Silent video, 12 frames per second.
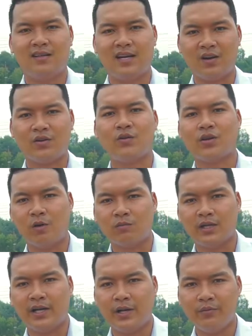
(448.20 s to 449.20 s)
Là nói cuối cùng
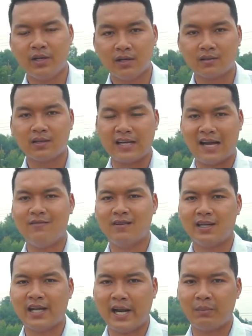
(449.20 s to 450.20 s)
thì nếu như tất cả
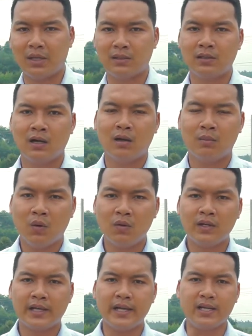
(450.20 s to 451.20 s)
các khách hàng mình
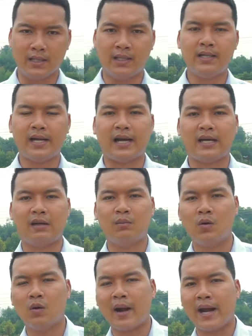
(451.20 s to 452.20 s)
muốn ký gửi hoặc là
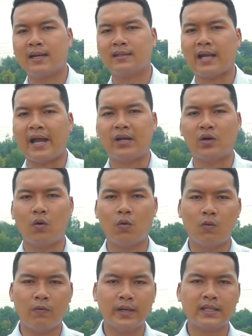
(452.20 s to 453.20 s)
mua bán tại khu
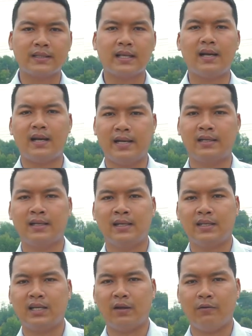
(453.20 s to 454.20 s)
Vista Land
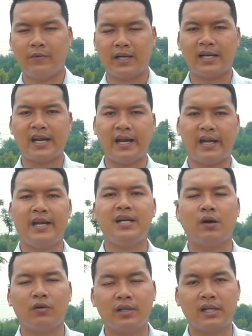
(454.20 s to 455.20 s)
thì quý vị khách hàng hãy
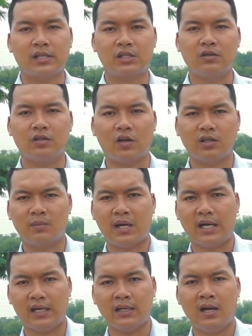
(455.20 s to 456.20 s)
gọi cho Nhân số điện thoại trên
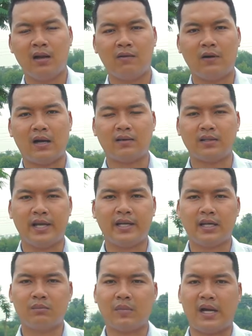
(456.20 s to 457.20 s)
màn hình và có thể
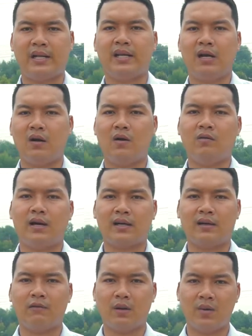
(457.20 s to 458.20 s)
kết bạn Zalo hoặc
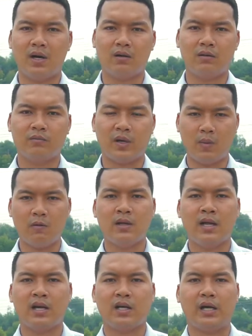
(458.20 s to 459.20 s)
là Viber, Facebook
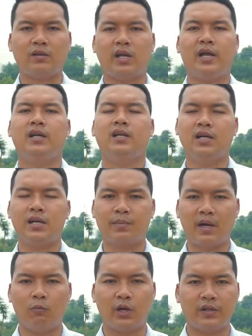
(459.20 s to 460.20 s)
để có thể gửi hợp
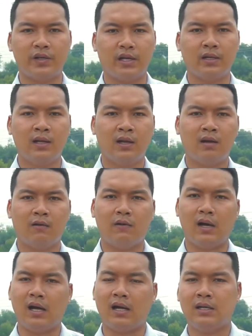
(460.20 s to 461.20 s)
đồng qua cho Nhân,
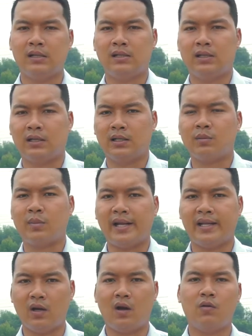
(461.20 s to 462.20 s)
và kết
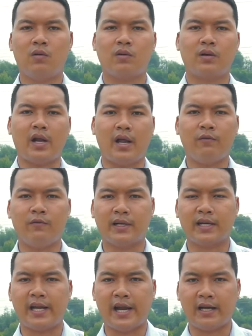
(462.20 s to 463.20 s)
bạn Zalo để quý vị
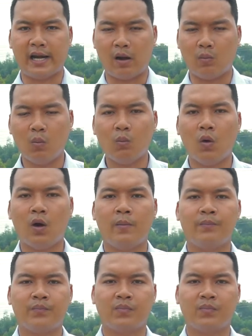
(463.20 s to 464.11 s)
khách hàng nào muốn mua